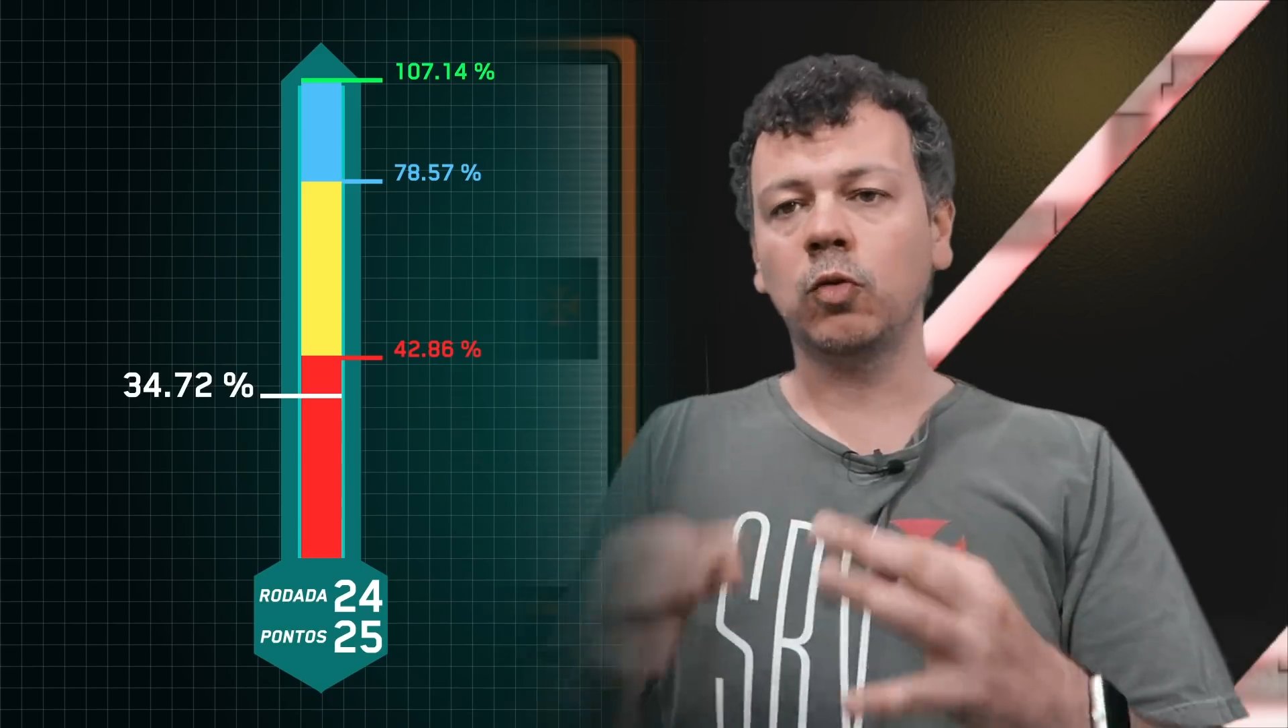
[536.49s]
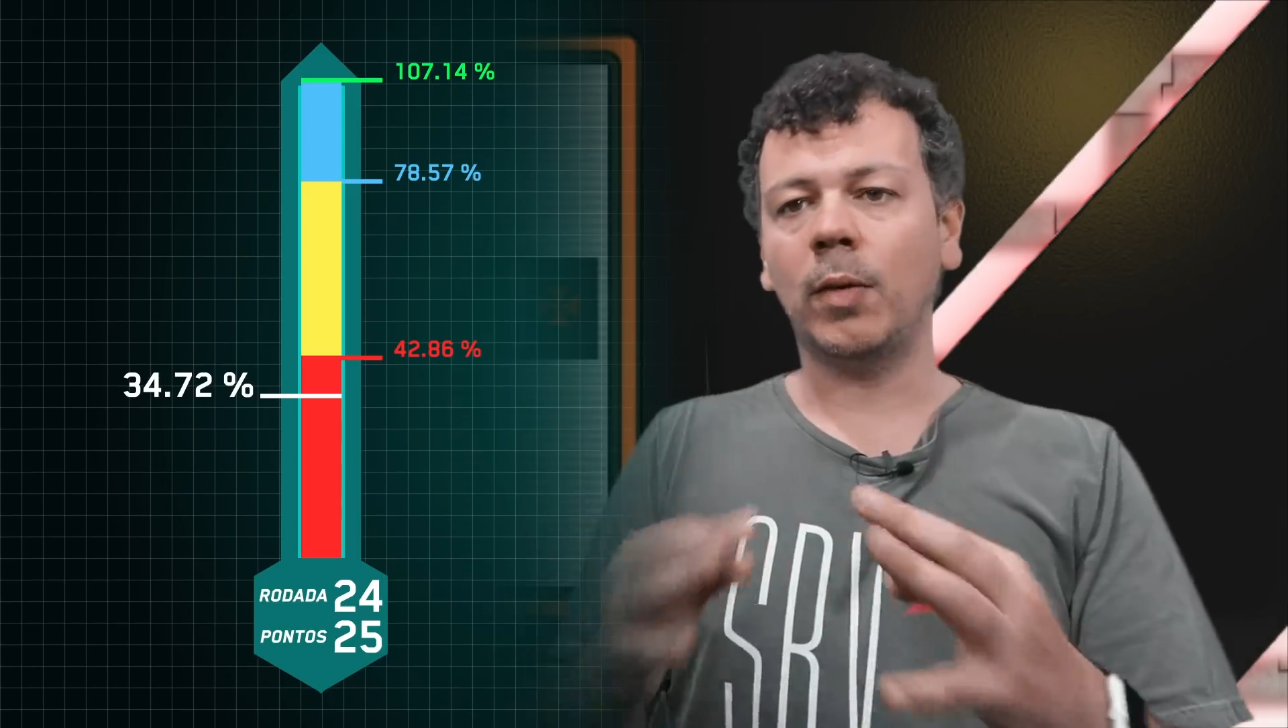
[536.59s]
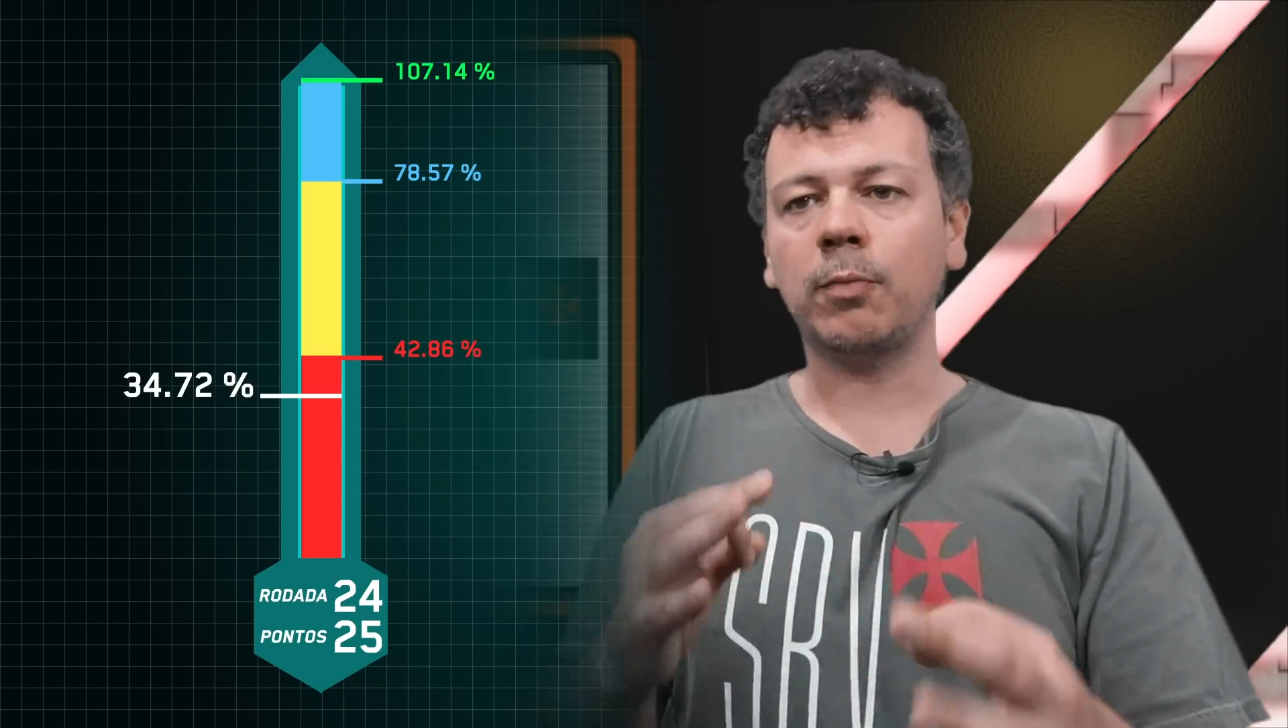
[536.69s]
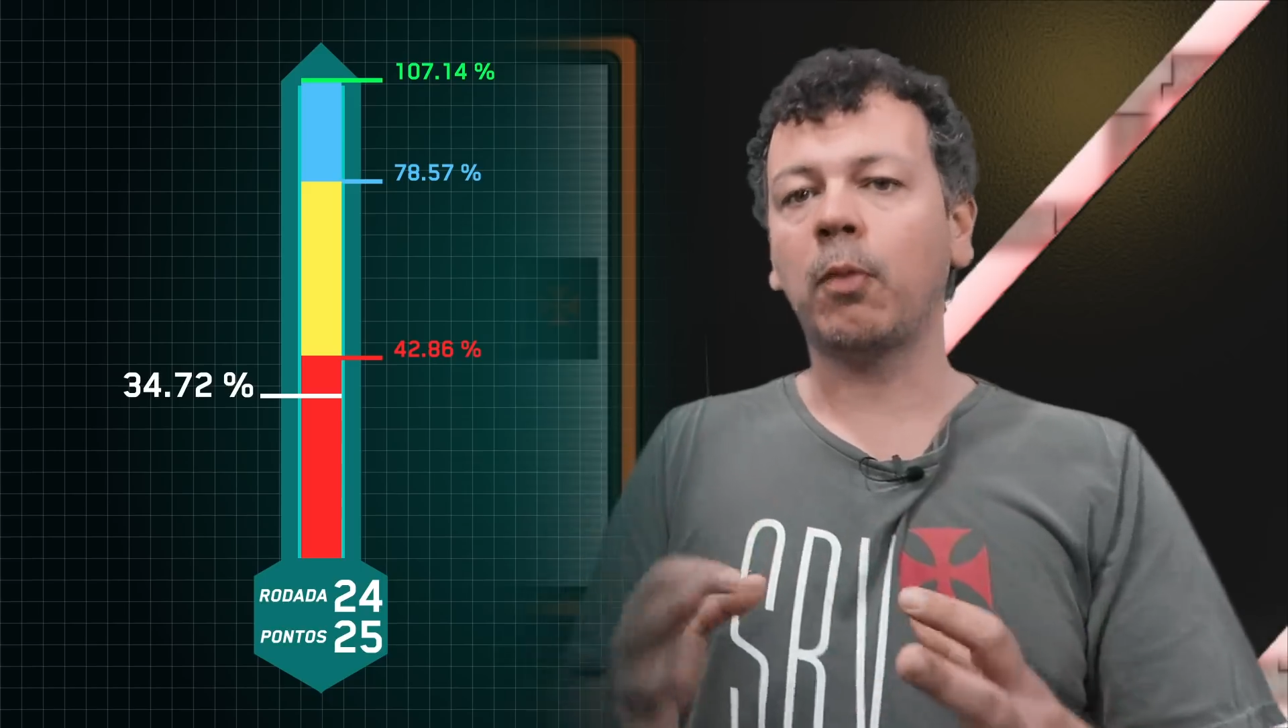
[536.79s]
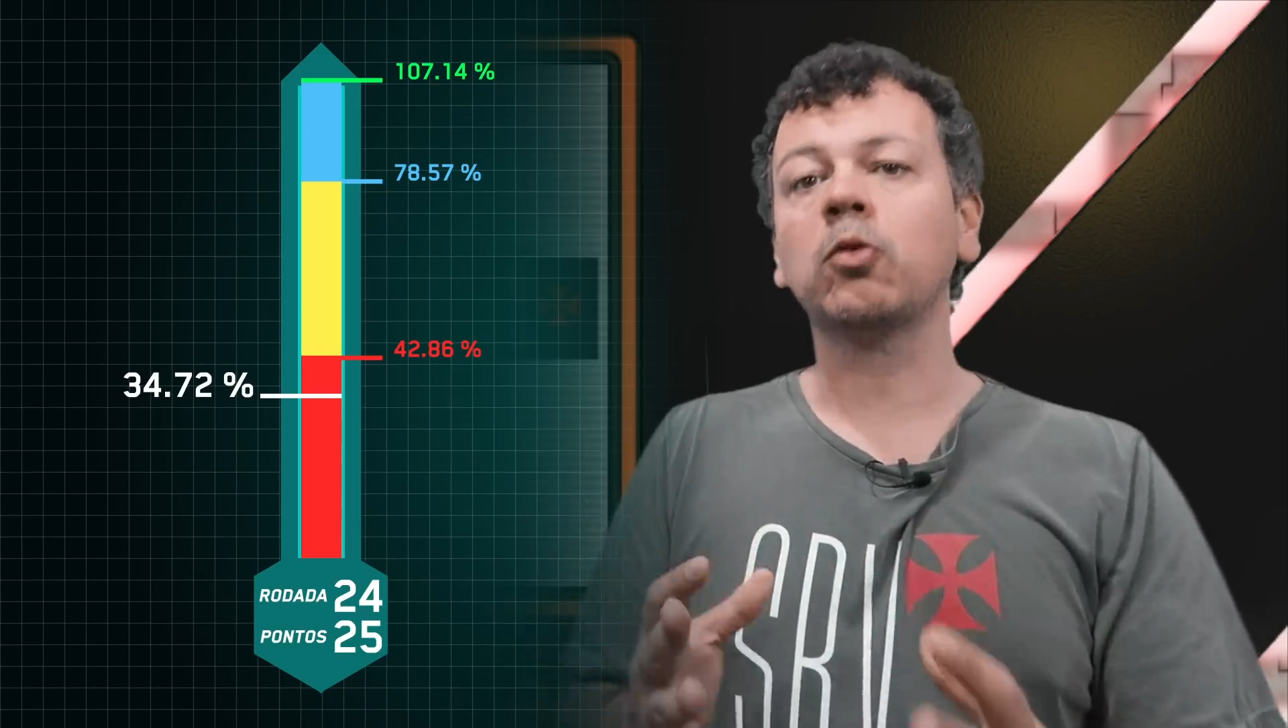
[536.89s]

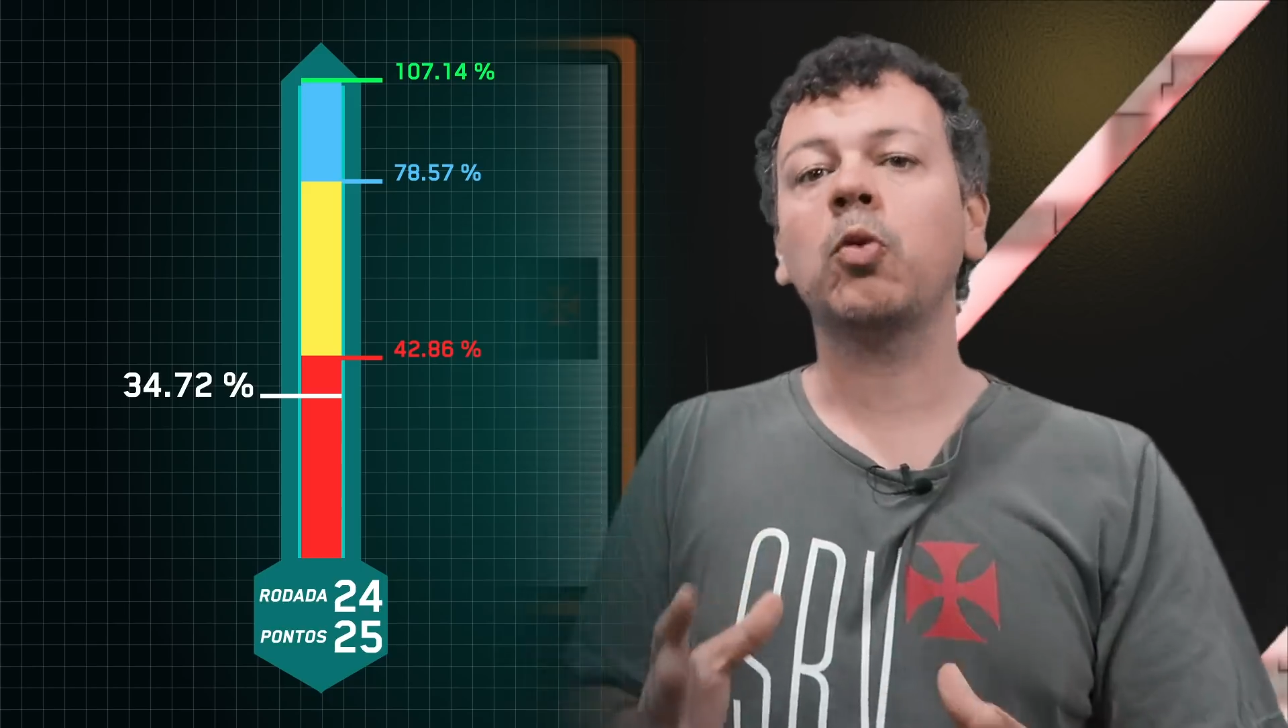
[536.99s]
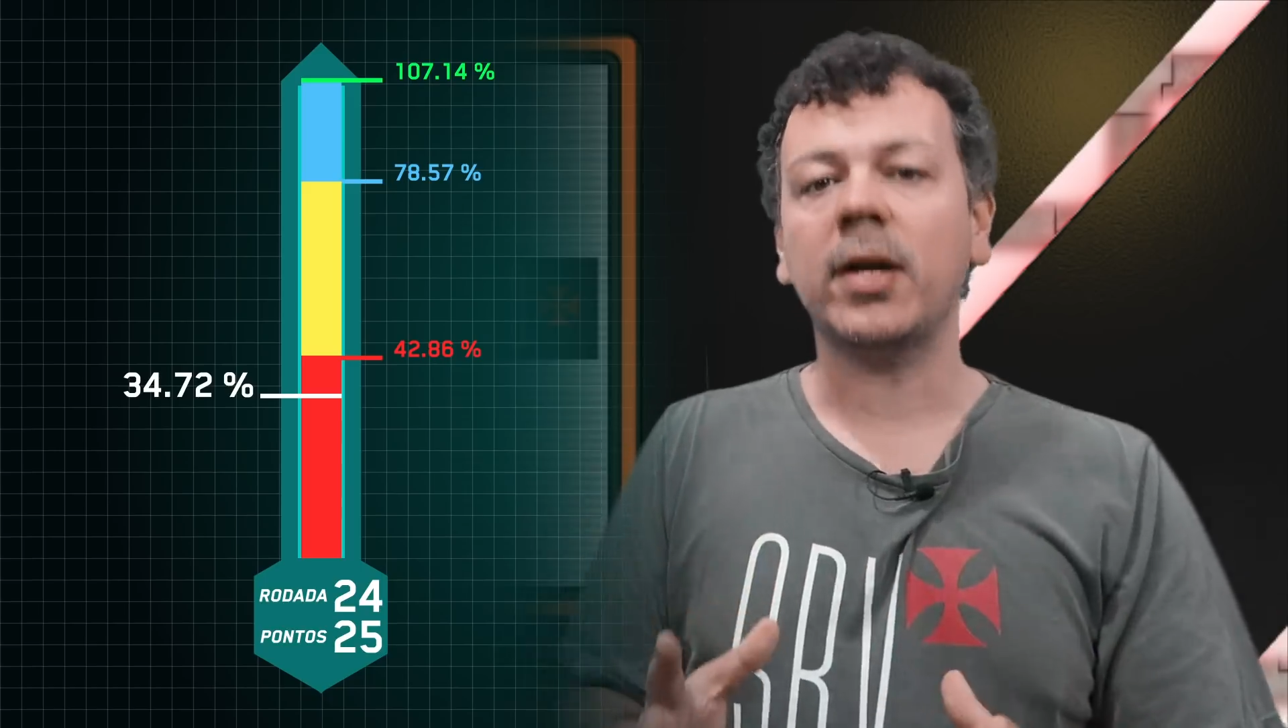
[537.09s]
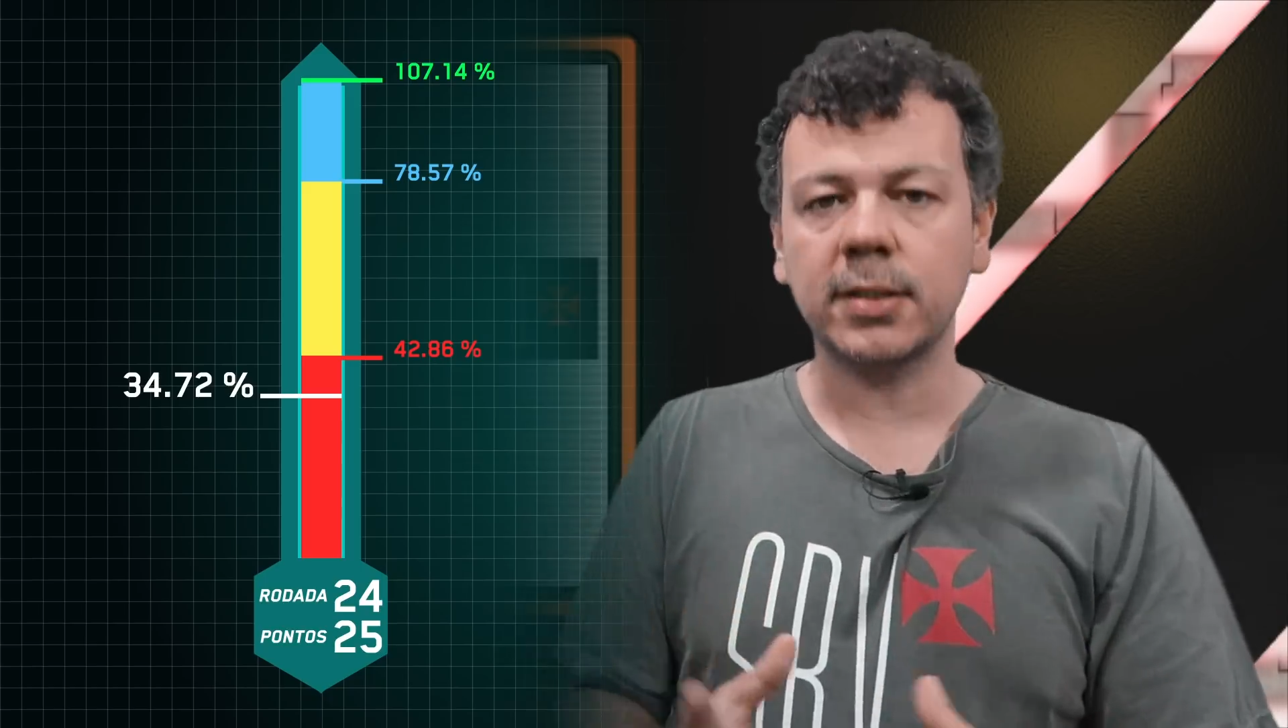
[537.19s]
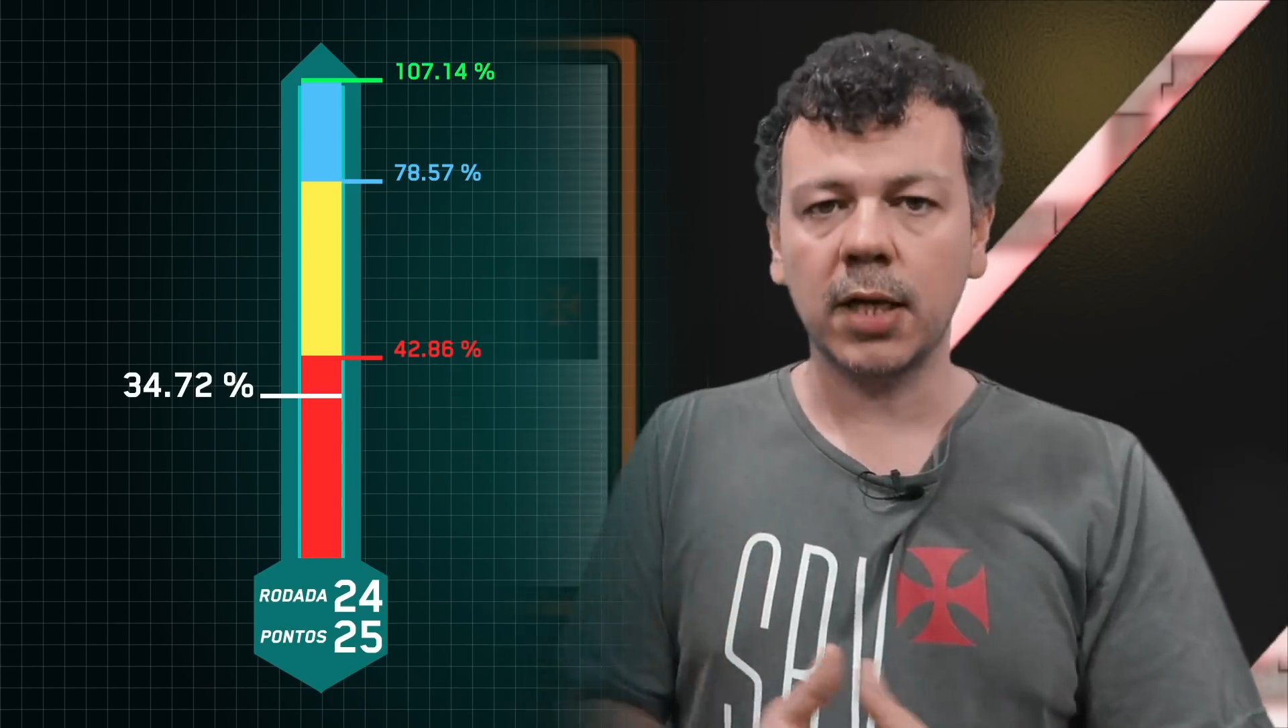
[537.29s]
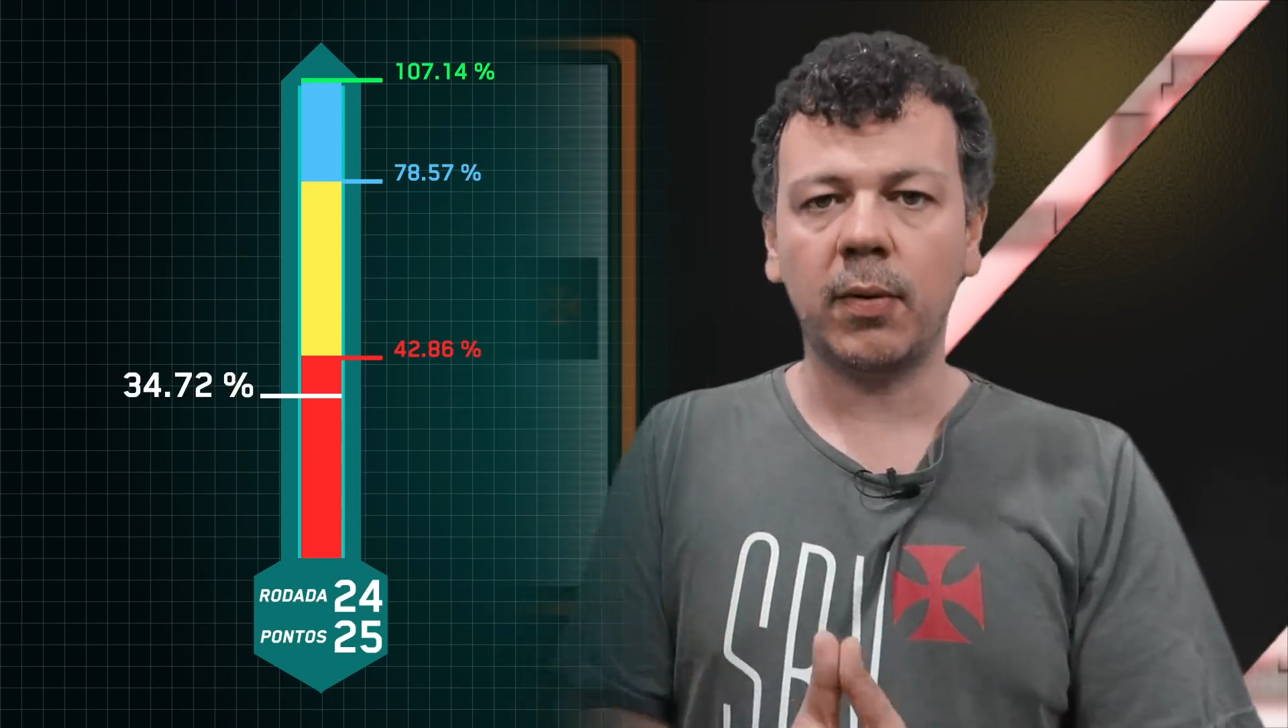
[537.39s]
numa
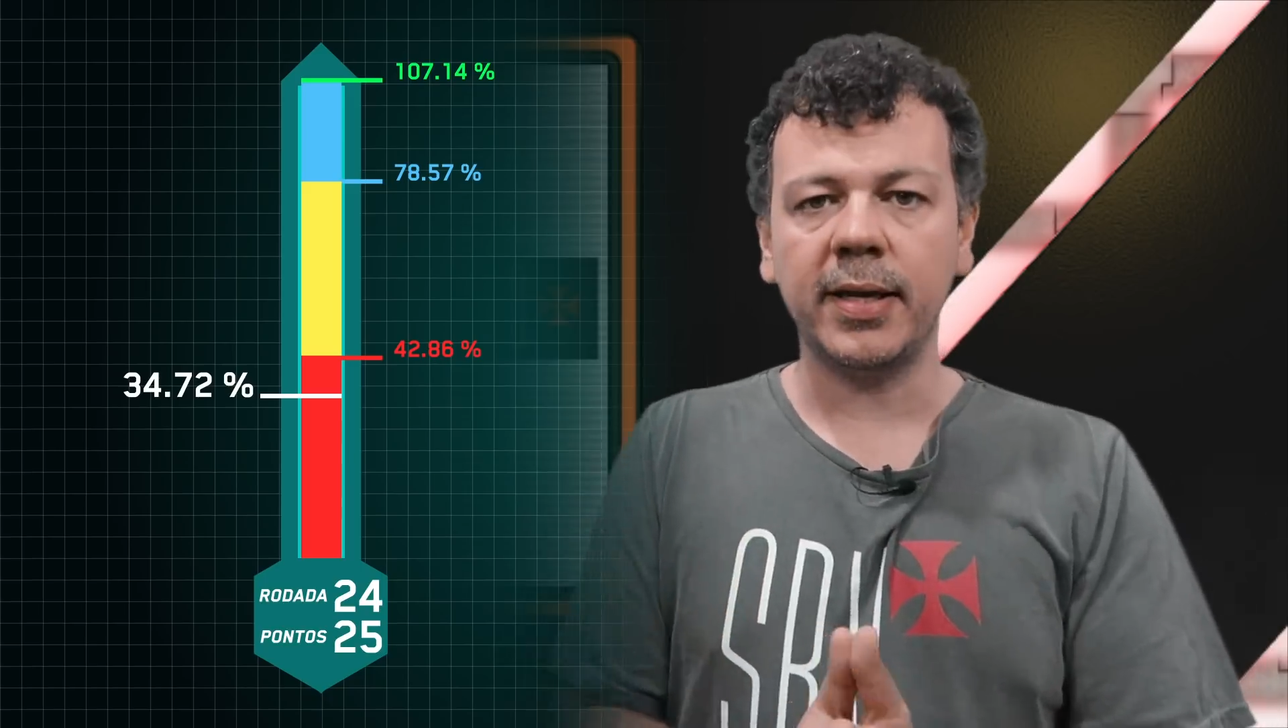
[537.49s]
pontuação